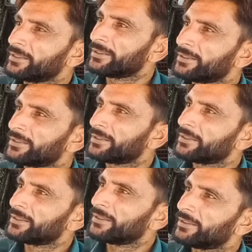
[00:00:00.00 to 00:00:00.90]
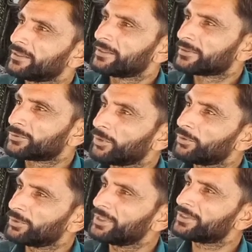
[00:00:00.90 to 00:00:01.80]
खुद इस्लाम पे चलता हो जो
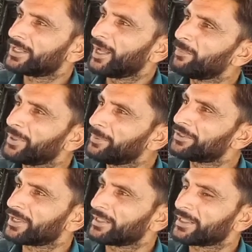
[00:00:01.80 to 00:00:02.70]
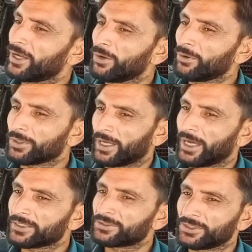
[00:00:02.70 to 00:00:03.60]
खुद इस्लाम पे भी चलता हो और
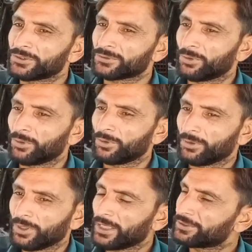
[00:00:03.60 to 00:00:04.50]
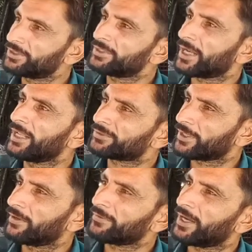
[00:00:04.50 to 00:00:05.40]
हर चीज़ को अच्छी तरह
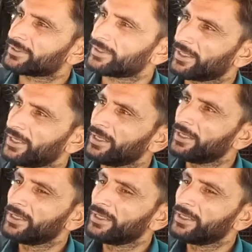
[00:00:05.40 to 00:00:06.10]
इंसाफ कर सके